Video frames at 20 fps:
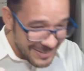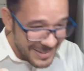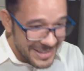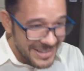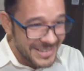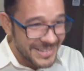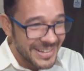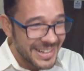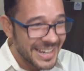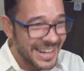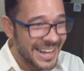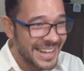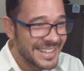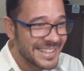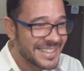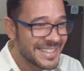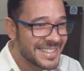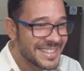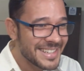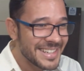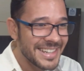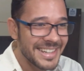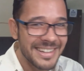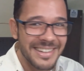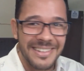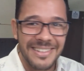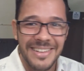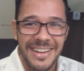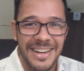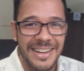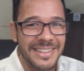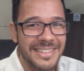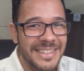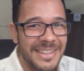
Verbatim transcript: bicho cretino, velho.